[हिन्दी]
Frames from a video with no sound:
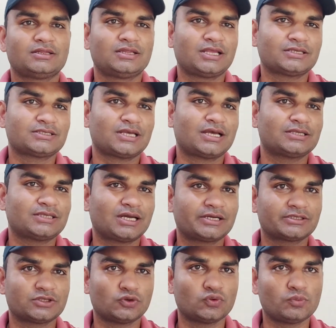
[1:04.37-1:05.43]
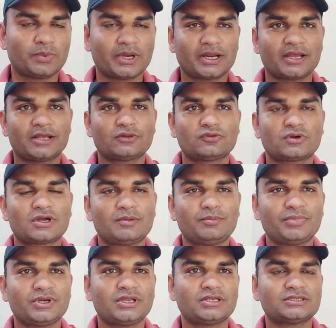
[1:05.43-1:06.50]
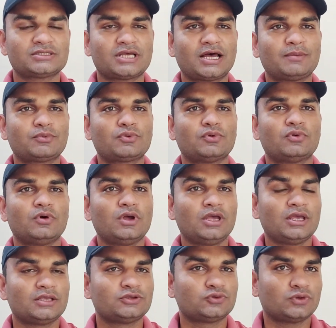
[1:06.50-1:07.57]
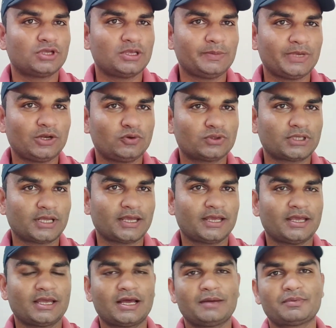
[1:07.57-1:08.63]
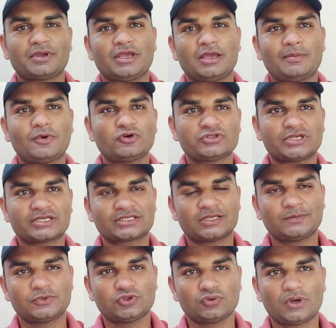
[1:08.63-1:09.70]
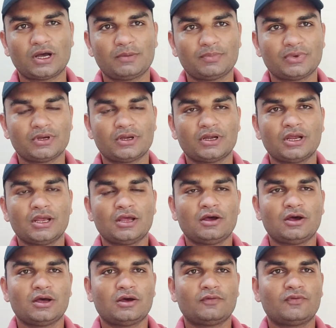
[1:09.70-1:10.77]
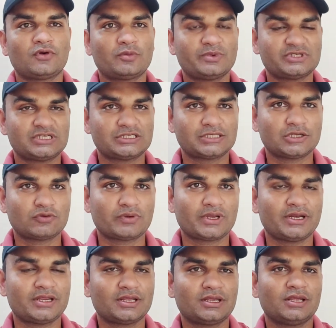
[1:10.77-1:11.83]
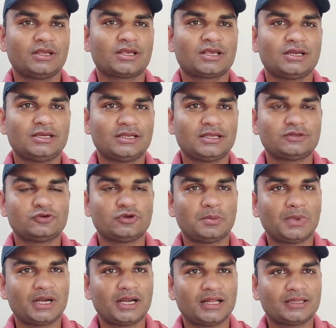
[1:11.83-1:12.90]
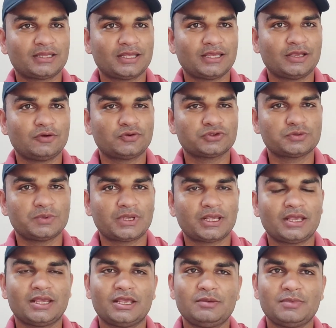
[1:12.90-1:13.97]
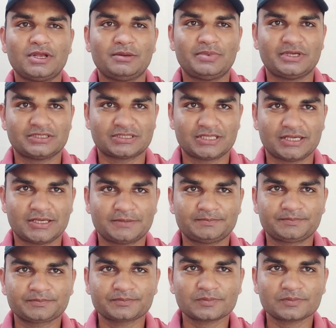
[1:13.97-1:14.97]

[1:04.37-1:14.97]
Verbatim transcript: दस हज़ार से ऊपर है तो कंपनीज आपको जो ईमेल होता है आपके अबाउट सेक्शन में जो आप फॉर बिजनेस इंक्वायरी के लिए जो ईमेल डालते हैं उसमें ईमेल भेजते हैं